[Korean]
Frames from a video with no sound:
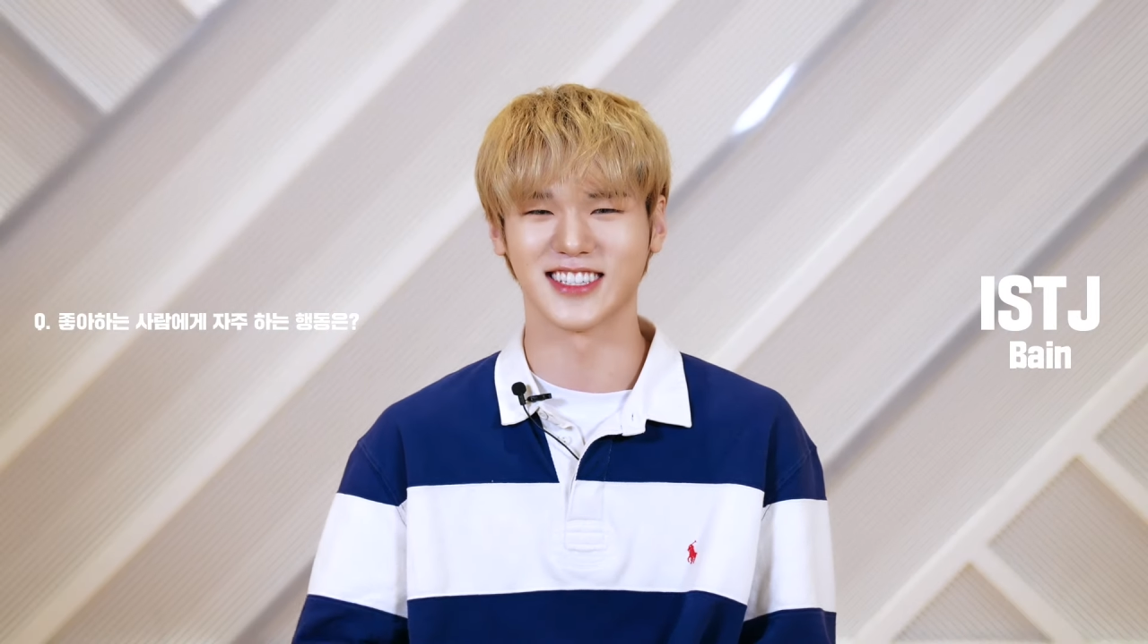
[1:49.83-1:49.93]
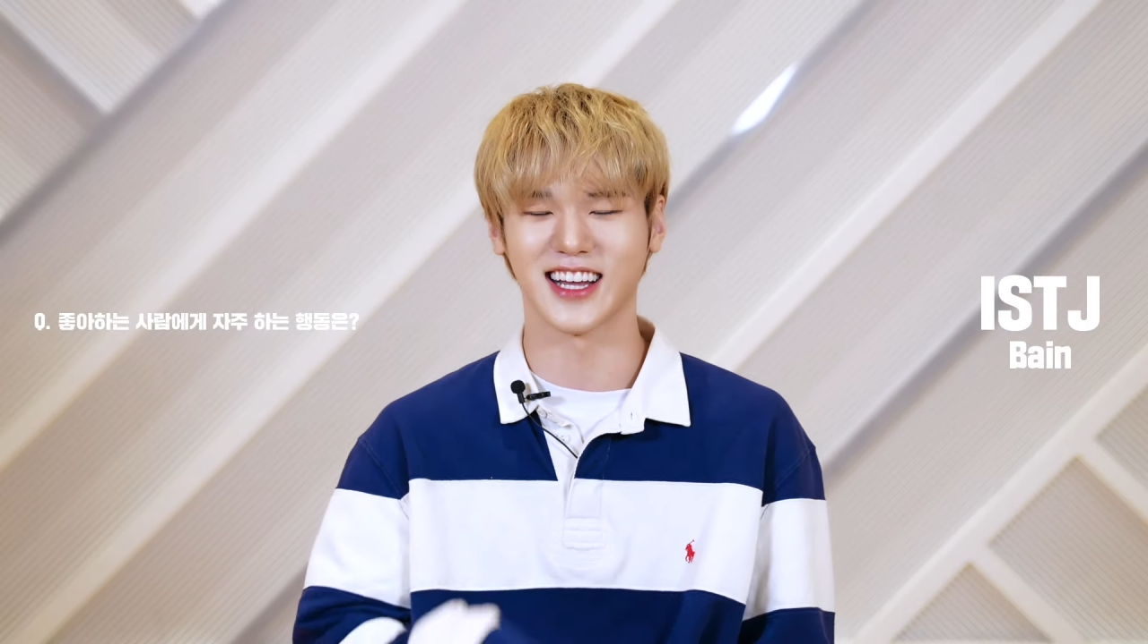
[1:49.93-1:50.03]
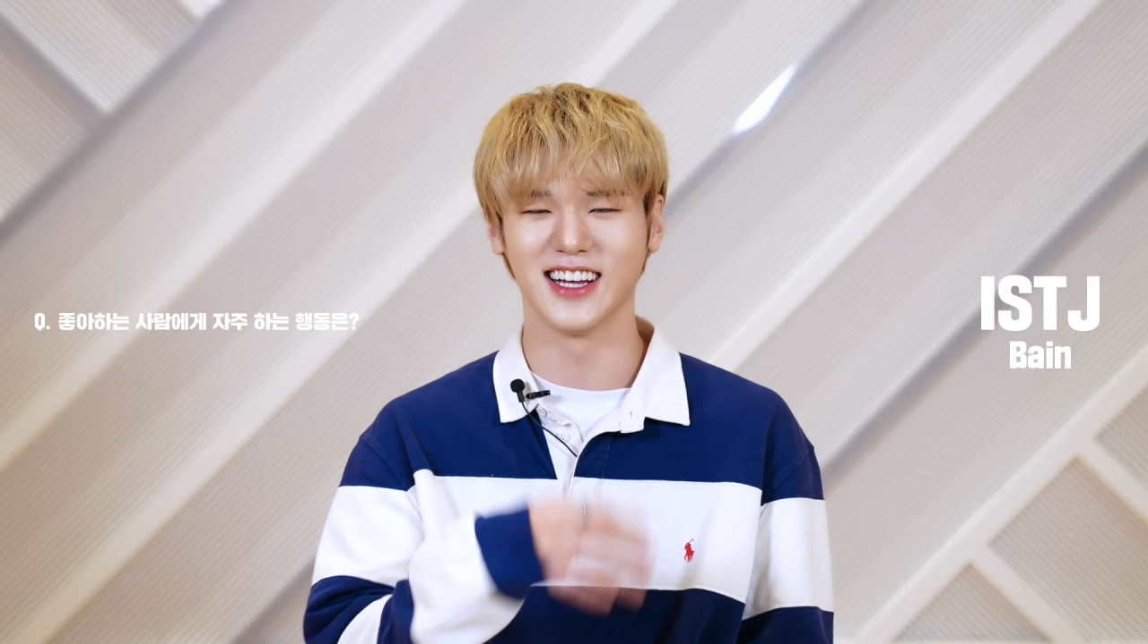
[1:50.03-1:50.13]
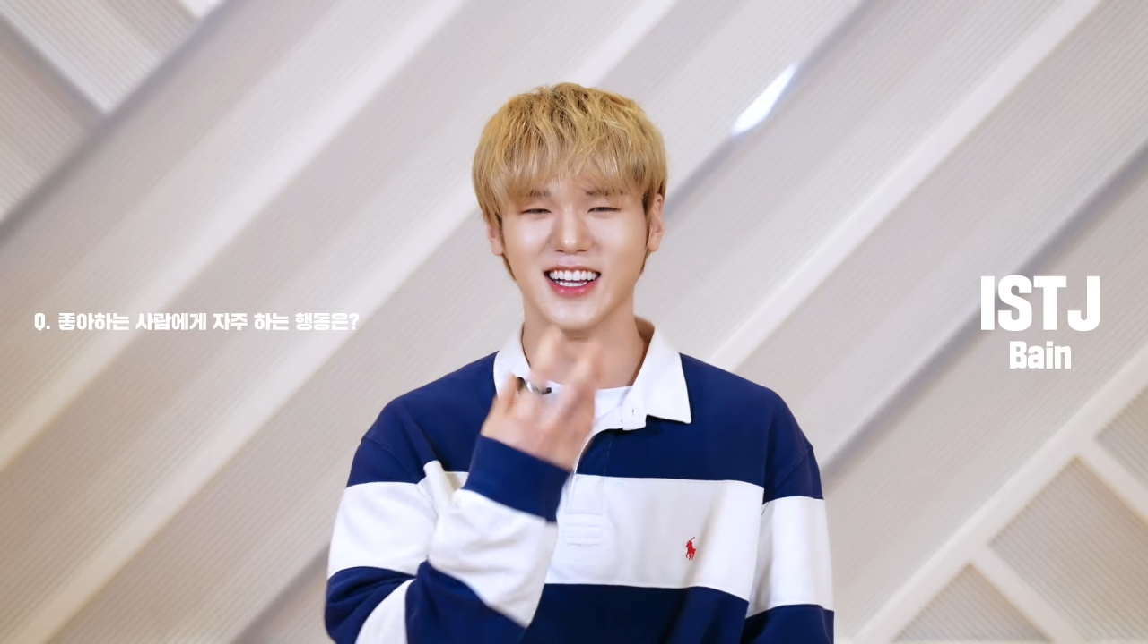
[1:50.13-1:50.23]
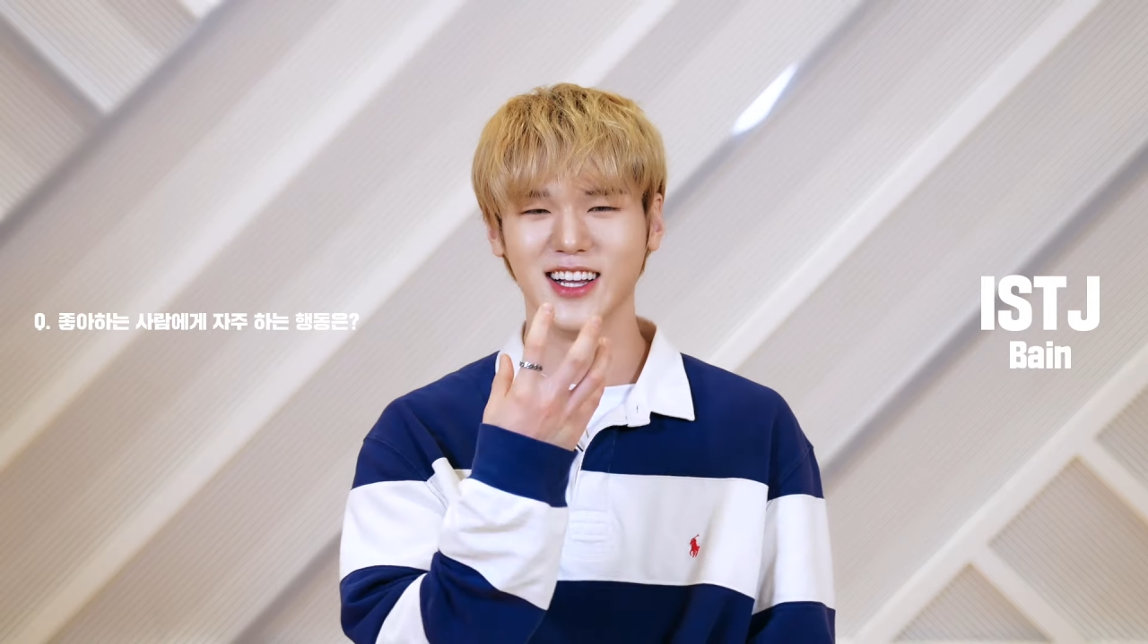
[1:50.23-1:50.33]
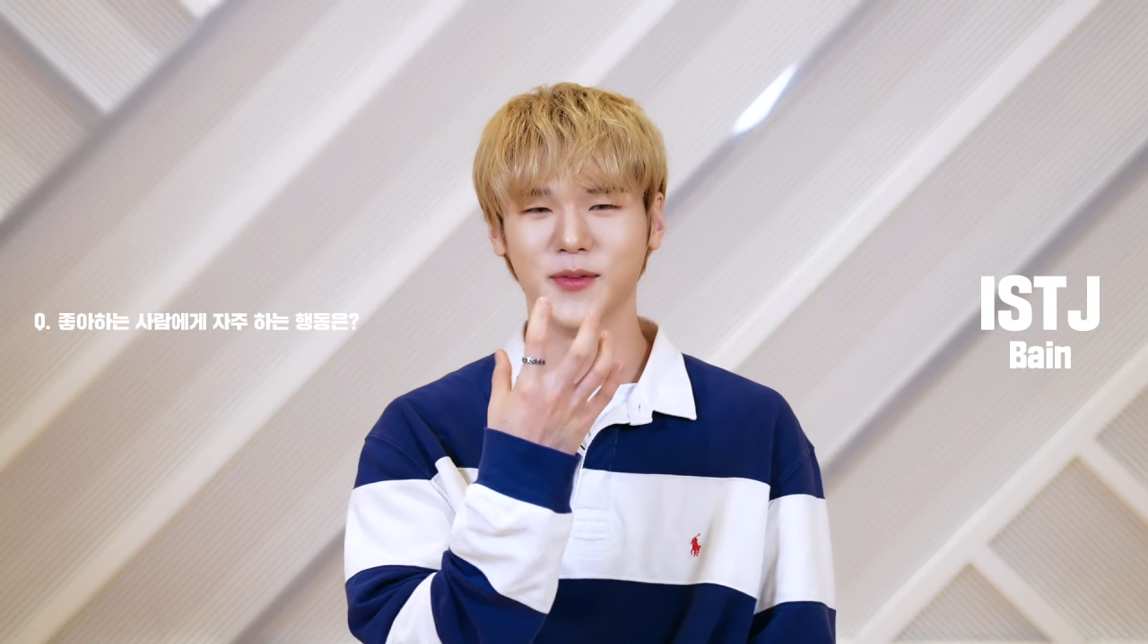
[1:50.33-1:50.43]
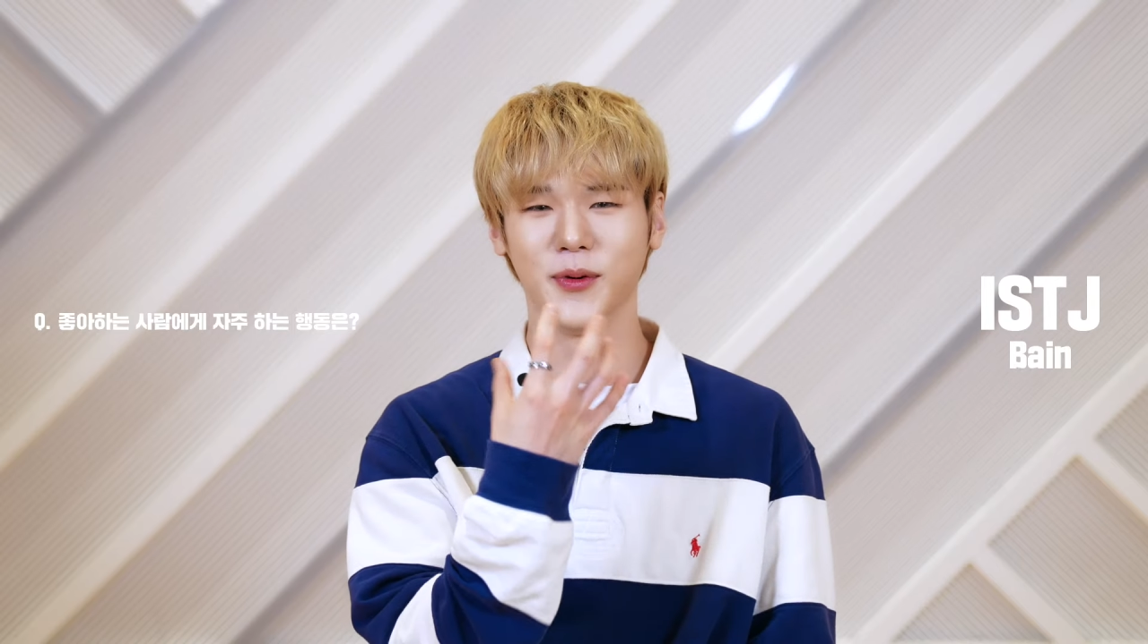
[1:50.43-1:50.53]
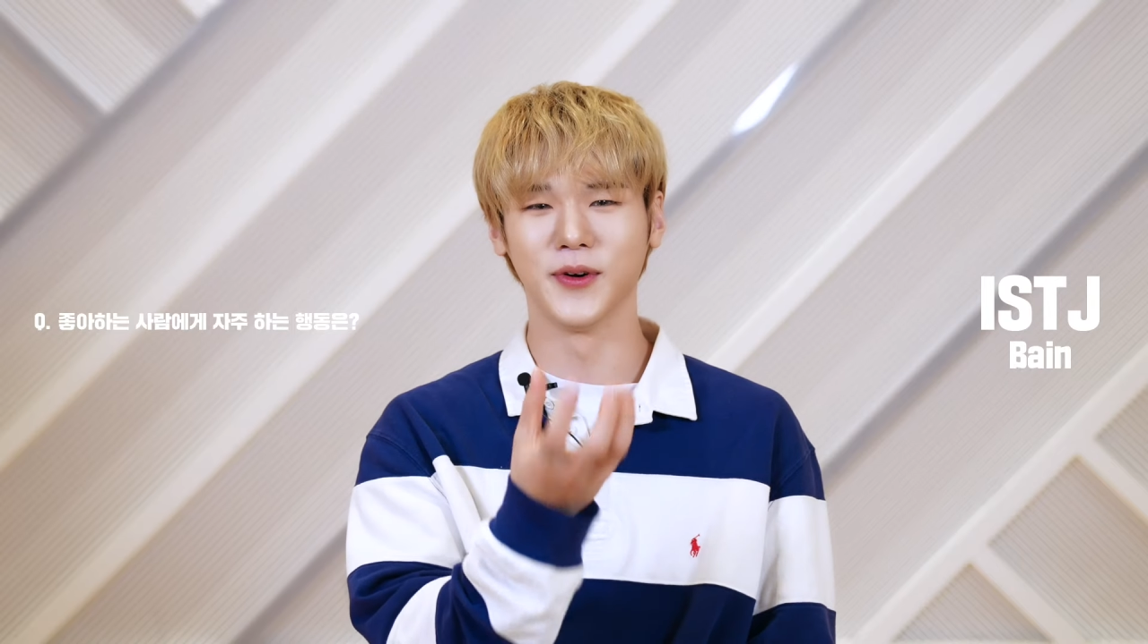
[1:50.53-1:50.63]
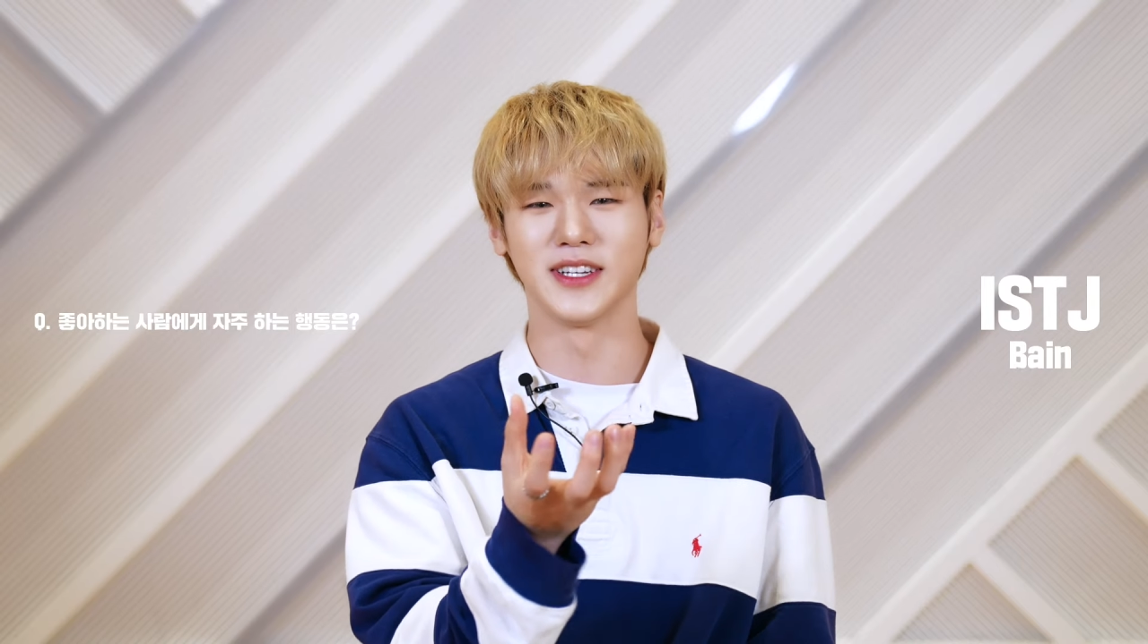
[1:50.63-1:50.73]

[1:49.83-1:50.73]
그냥 보고